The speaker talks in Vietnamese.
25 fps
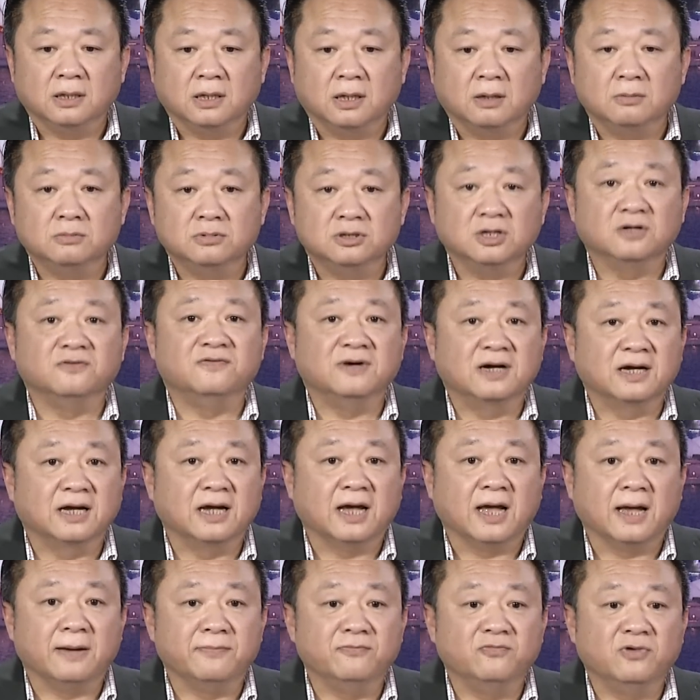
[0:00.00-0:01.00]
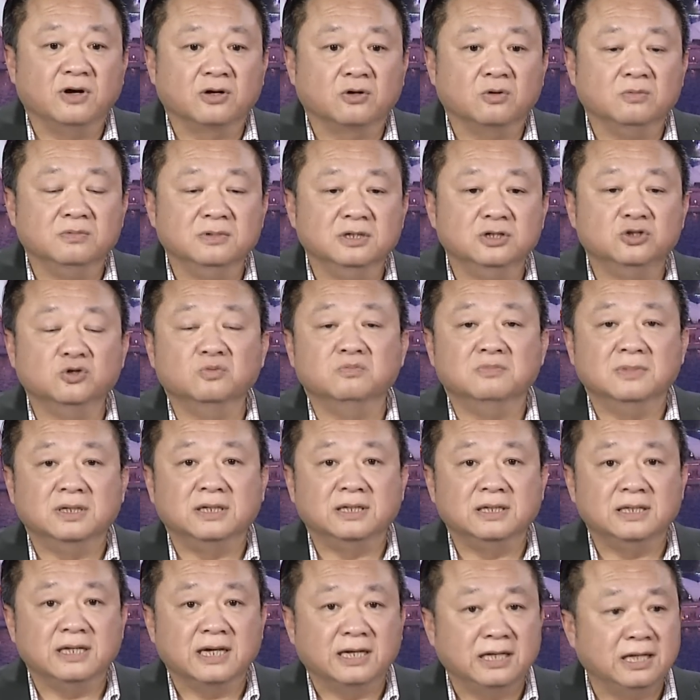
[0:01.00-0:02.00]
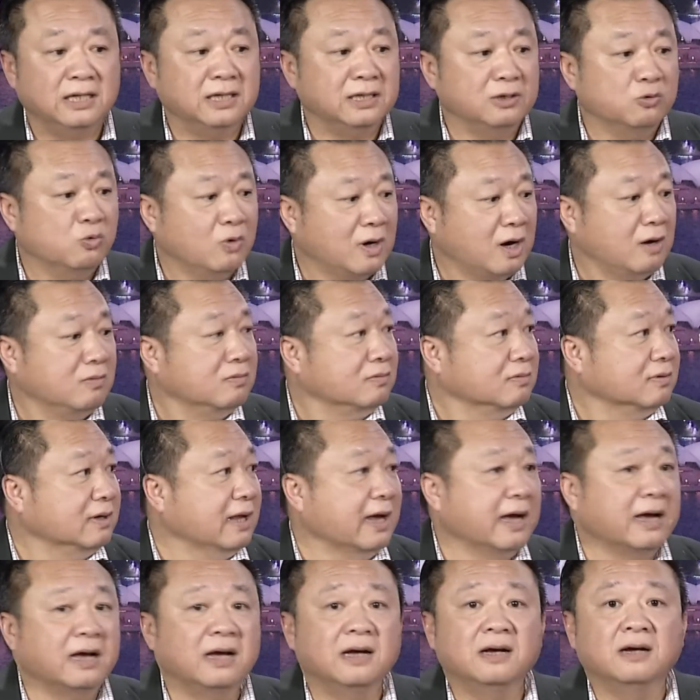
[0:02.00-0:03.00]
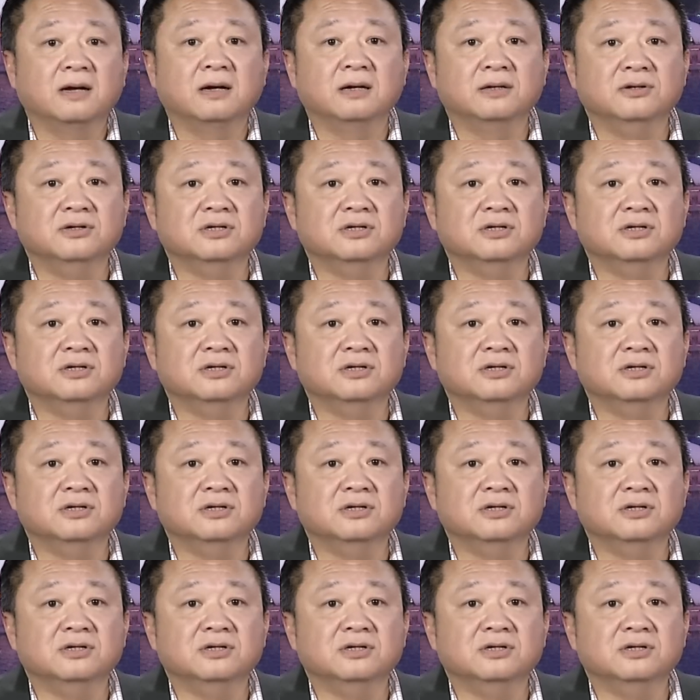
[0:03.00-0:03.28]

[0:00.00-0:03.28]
ông Châu Văn Khảm và cũng như chúc mừng gia đình của ông đã